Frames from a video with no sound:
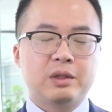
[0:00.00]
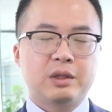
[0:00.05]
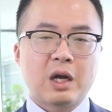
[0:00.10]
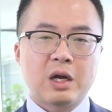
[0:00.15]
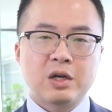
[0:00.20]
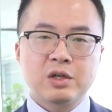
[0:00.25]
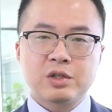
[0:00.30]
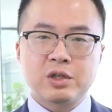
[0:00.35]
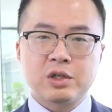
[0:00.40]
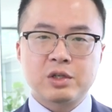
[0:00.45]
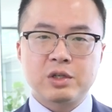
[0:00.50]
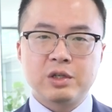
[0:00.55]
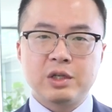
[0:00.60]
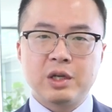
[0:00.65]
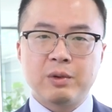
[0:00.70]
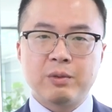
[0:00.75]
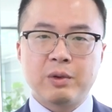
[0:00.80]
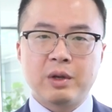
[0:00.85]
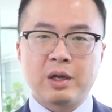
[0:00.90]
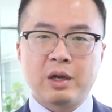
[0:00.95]
当时是
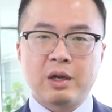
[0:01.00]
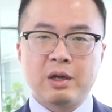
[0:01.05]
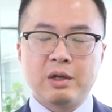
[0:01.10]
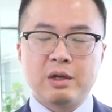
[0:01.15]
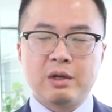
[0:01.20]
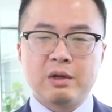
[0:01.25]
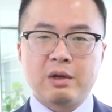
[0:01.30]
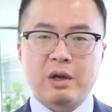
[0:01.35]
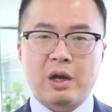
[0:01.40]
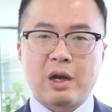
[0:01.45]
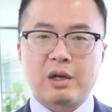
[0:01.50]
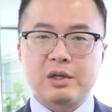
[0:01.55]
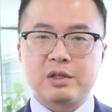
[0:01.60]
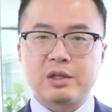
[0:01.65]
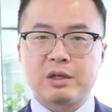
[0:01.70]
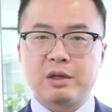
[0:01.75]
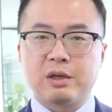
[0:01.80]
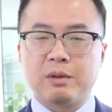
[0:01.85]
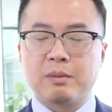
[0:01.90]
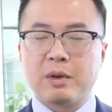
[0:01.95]
因为呢啊
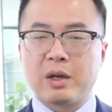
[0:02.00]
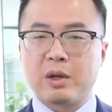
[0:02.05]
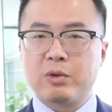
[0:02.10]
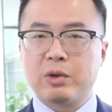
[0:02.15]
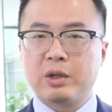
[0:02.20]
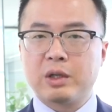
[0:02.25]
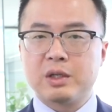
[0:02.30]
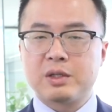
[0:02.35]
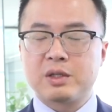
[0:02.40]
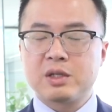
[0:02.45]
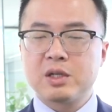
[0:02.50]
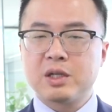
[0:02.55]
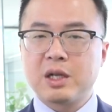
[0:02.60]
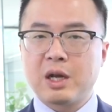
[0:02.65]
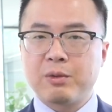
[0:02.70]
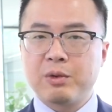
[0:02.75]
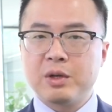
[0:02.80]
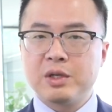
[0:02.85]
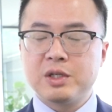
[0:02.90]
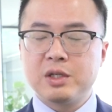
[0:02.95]
这个美国的次
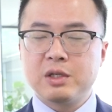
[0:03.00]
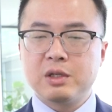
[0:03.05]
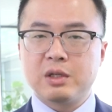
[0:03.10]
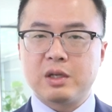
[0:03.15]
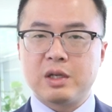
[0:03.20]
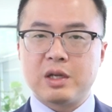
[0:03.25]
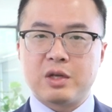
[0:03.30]
贷危机，